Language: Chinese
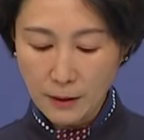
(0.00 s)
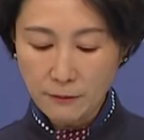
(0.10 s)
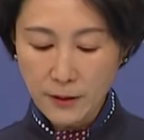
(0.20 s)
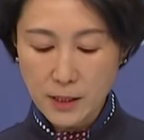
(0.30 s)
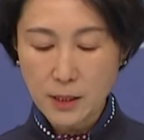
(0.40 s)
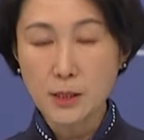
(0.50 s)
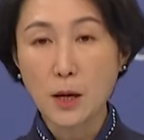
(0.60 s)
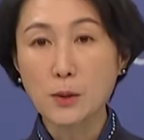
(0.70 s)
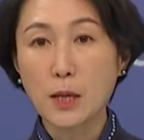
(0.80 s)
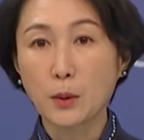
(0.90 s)
费城
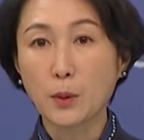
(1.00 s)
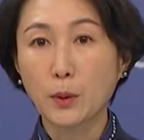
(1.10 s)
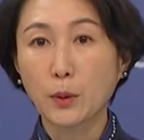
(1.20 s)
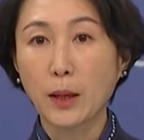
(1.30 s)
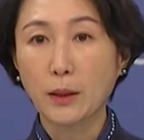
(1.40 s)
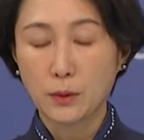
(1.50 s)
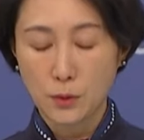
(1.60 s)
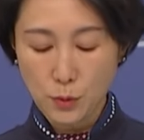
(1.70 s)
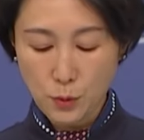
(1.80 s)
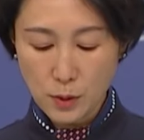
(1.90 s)
交响乐团
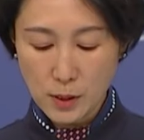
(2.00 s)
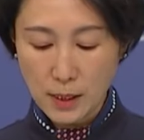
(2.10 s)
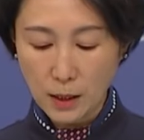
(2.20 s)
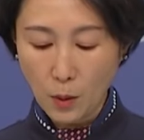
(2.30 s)
续写